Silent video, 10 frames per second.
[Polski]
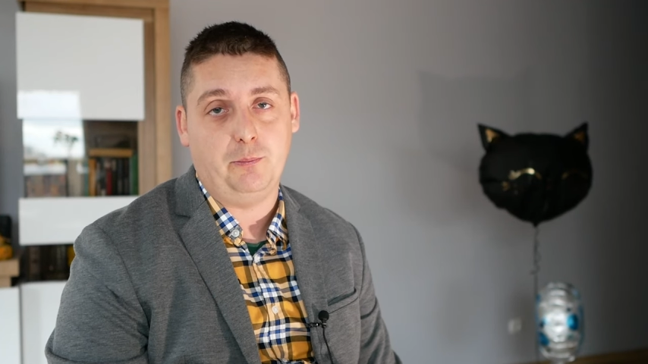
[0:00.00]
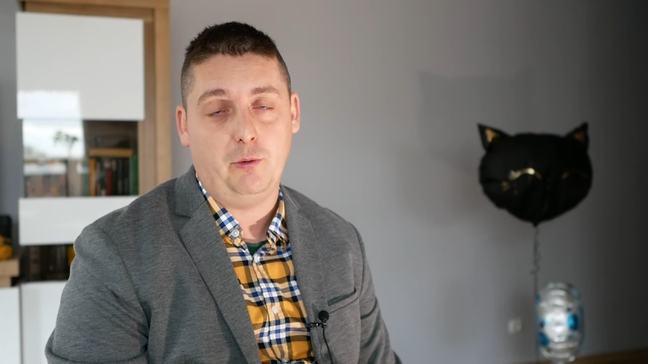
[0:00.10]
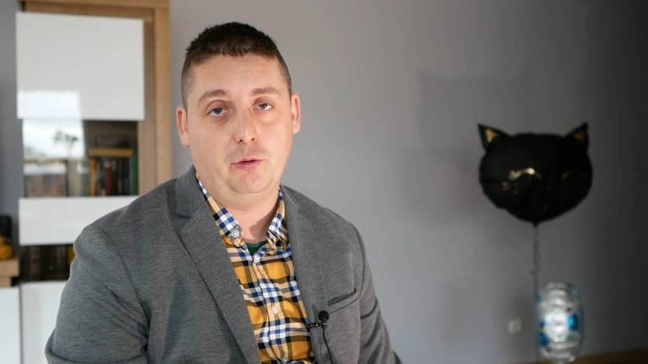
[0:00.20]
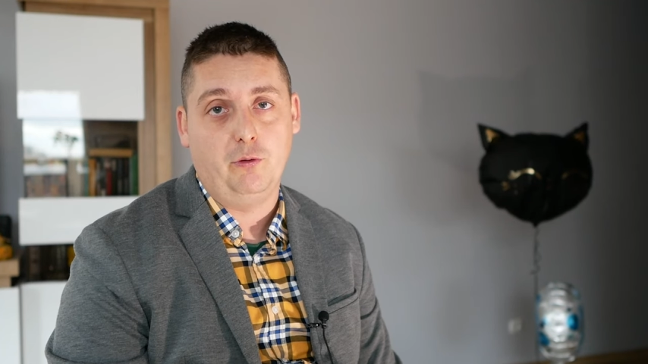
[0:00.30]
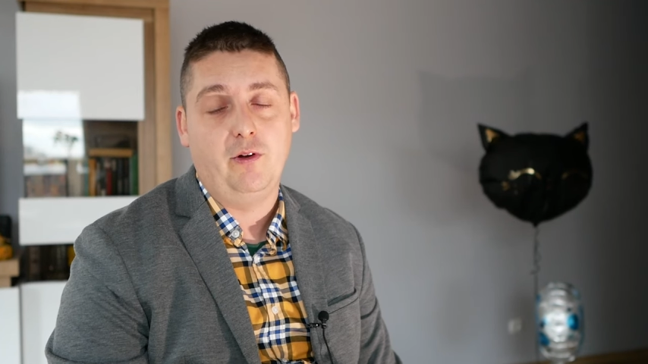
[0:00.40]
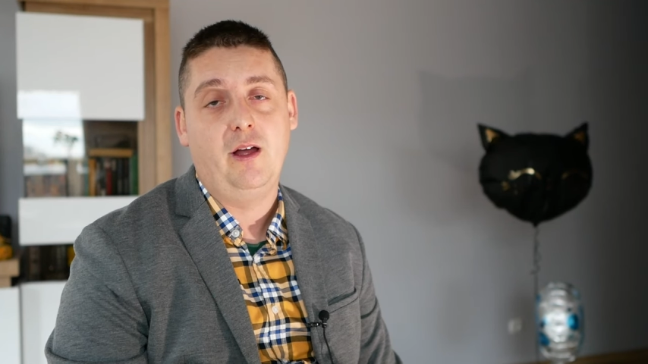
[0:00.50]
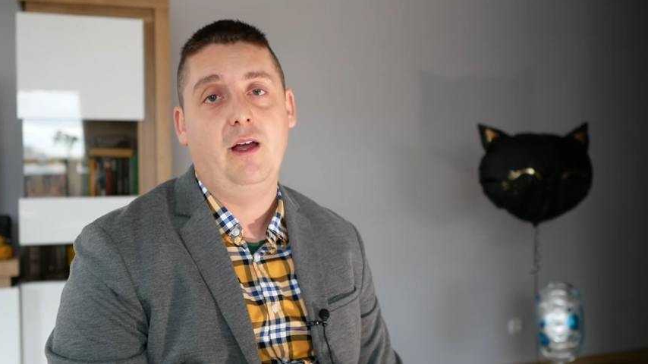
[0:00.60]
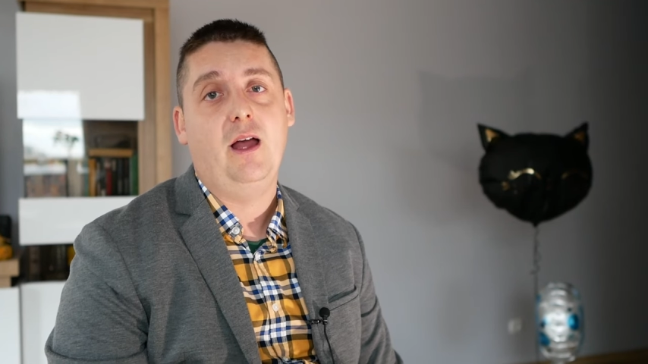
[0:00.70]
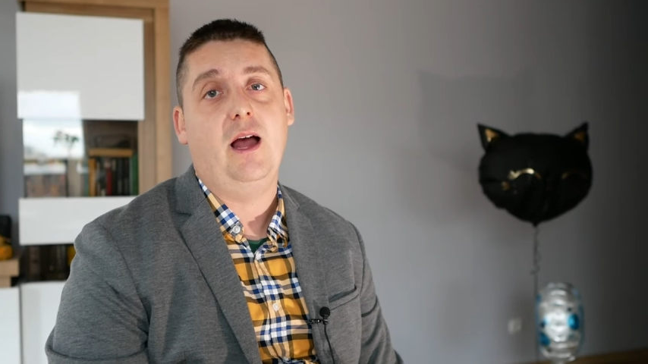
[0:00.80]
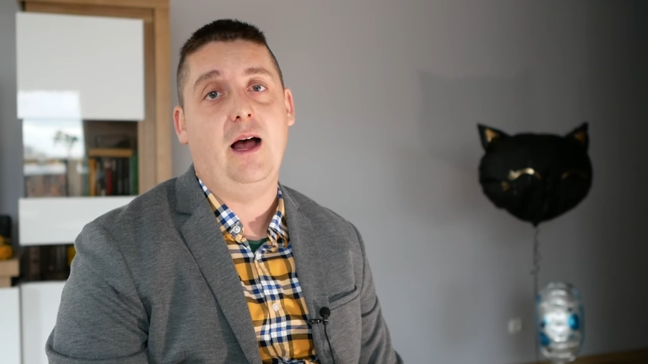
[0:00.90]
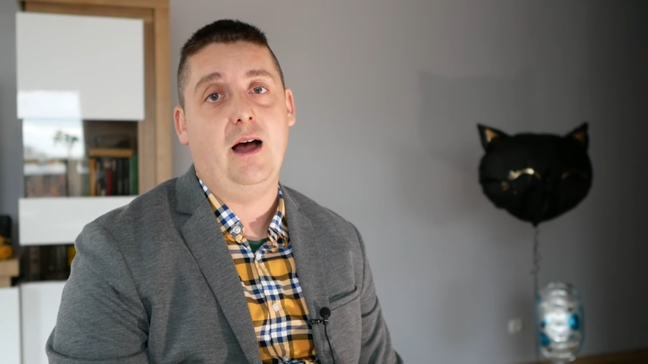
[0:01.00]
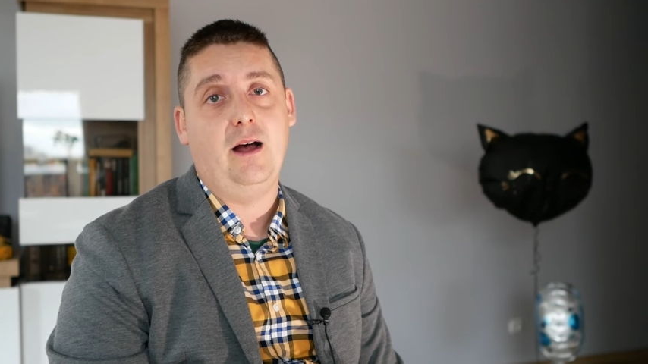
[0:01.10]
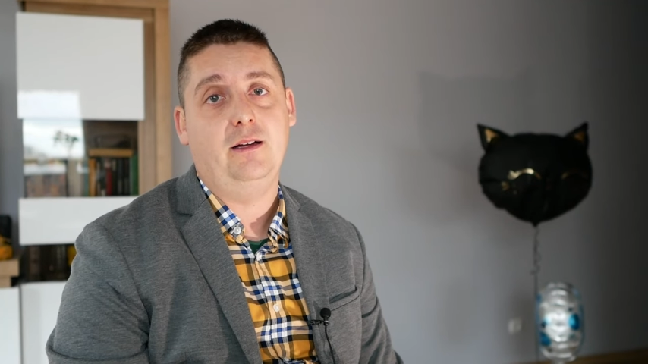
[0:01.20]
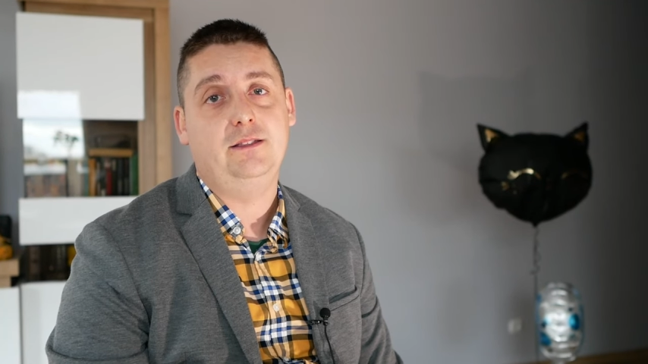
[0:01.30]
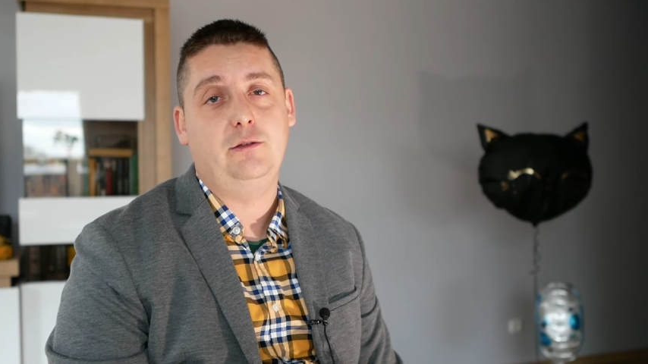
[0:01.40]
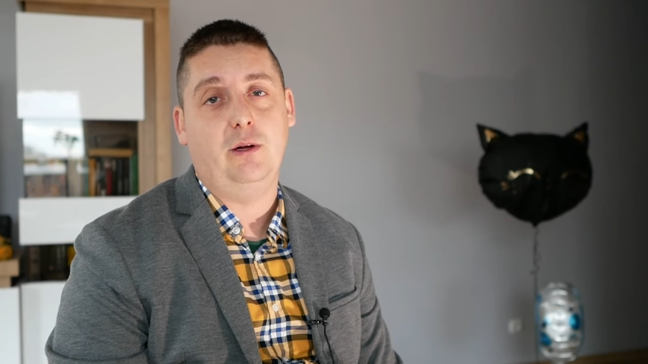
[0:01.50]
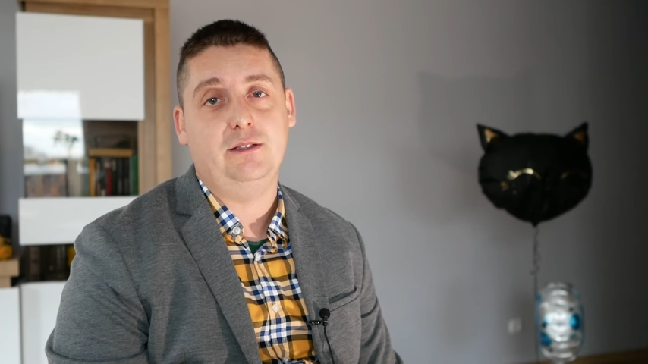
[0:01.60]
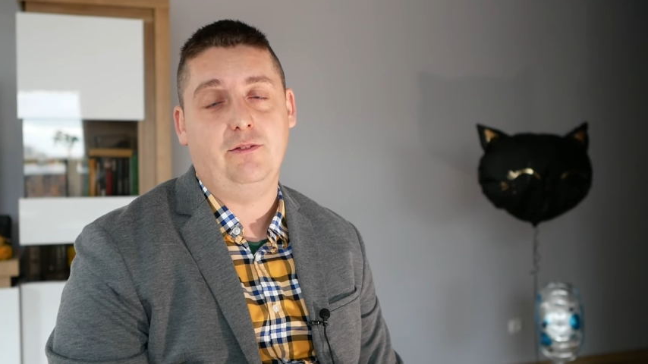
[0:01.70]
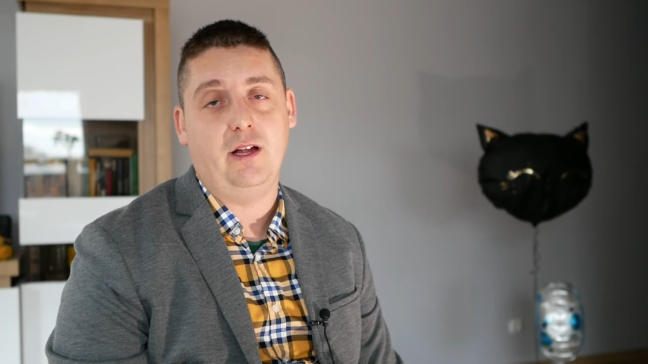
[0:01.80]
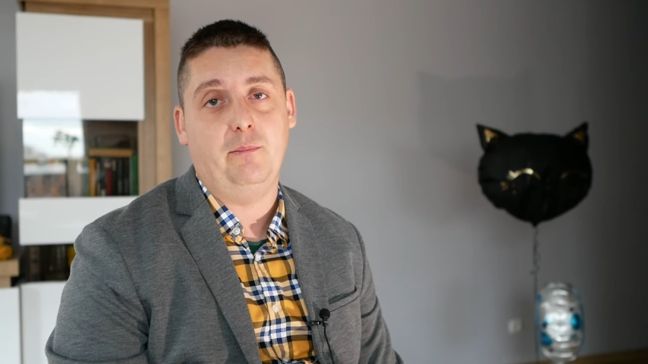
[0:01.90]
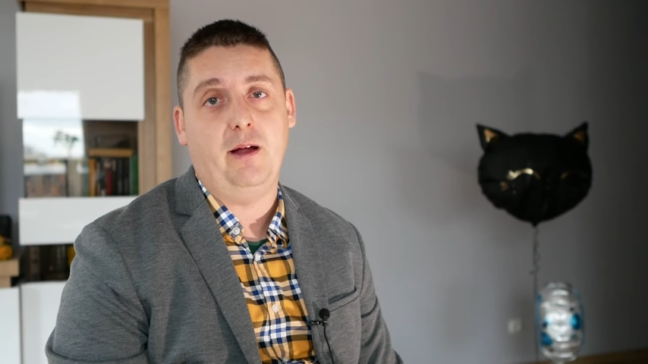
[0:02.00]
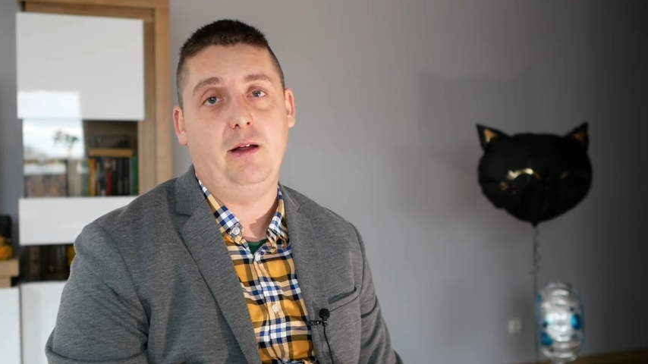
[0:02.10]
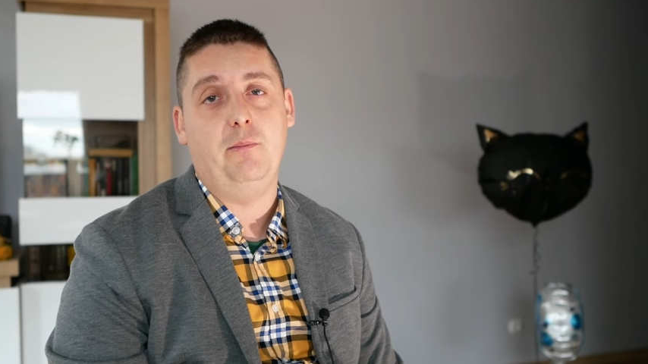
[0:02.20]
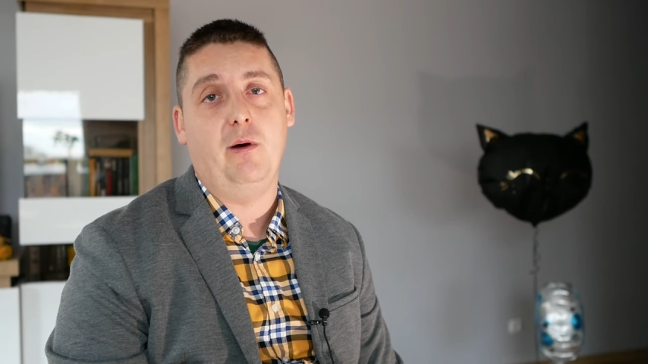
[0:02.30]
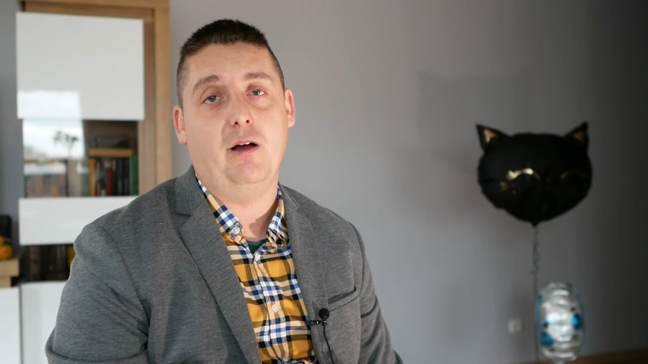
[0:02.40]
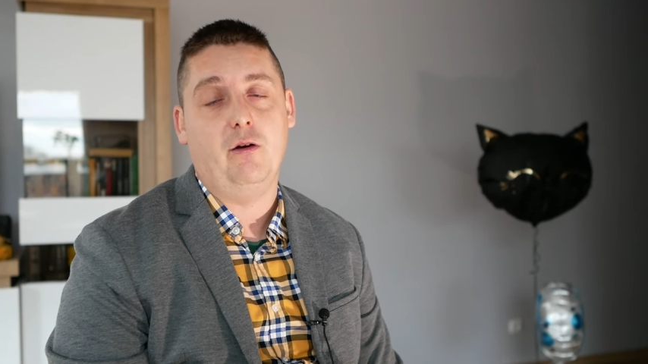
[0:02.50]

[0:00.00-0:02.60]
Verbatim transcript: punktów, a sytuacja w tabeli była